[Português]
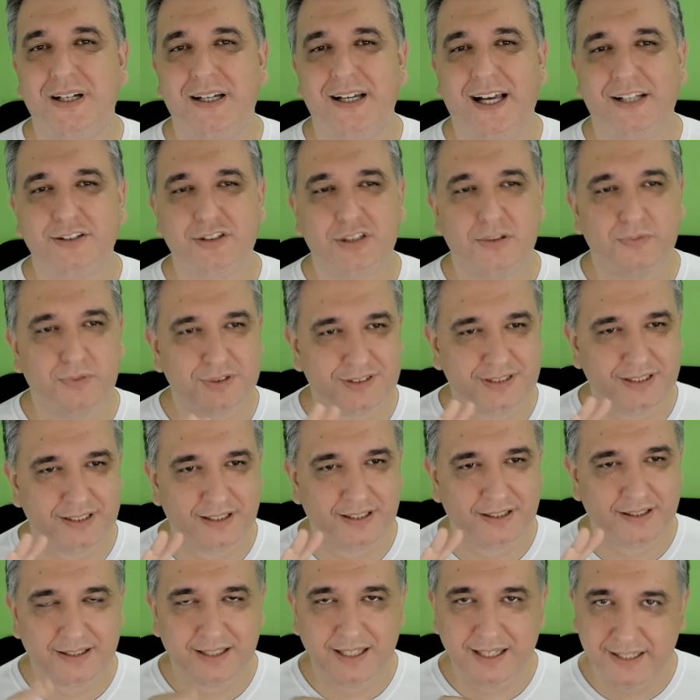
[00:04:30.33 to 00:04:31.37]
É só
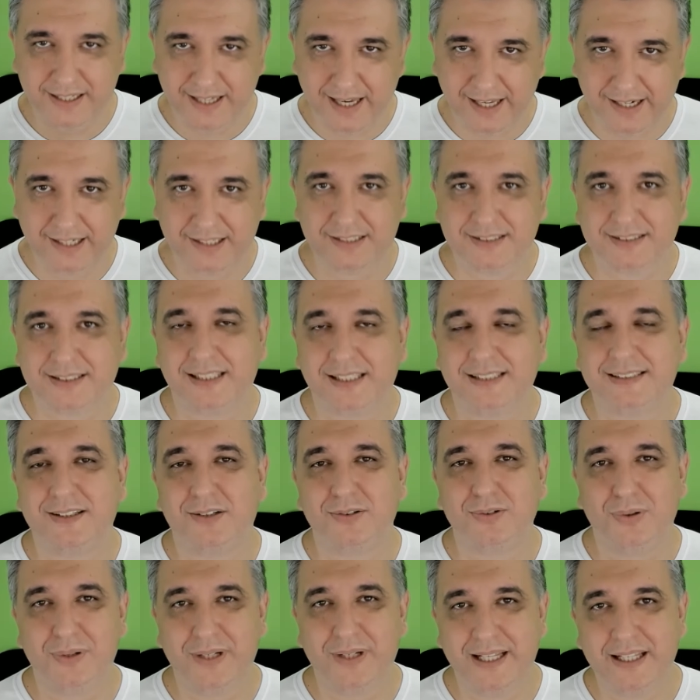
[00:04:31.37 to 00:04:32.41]
você clicar na
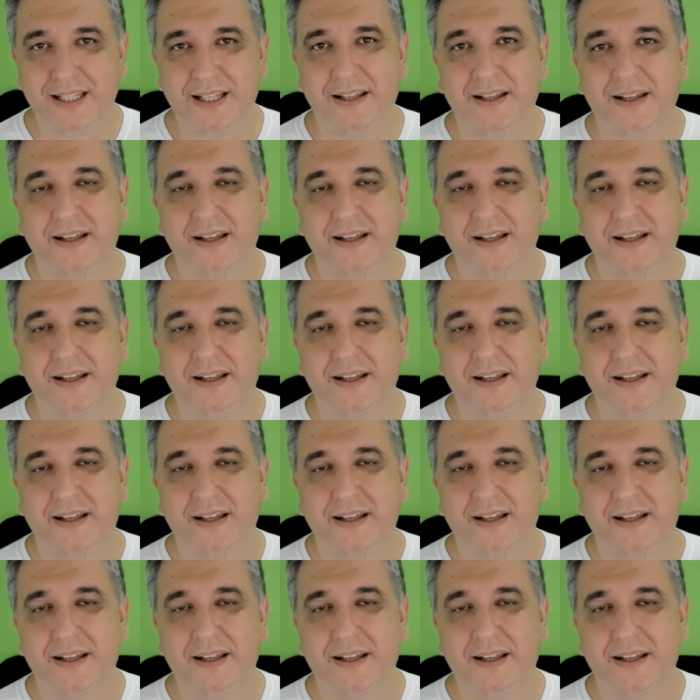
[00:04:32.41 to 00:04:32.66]
descrição do link.